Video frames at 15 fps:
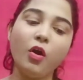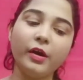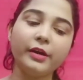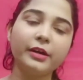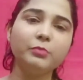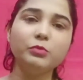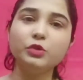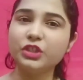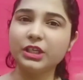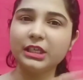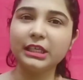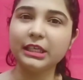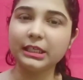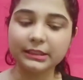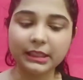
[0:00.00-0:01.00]
और मुझे
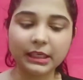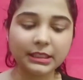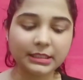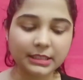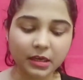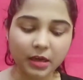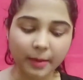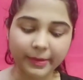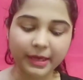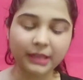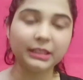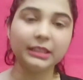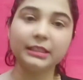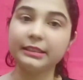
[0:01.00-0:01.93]
नहीं लगता इसका कपड़ा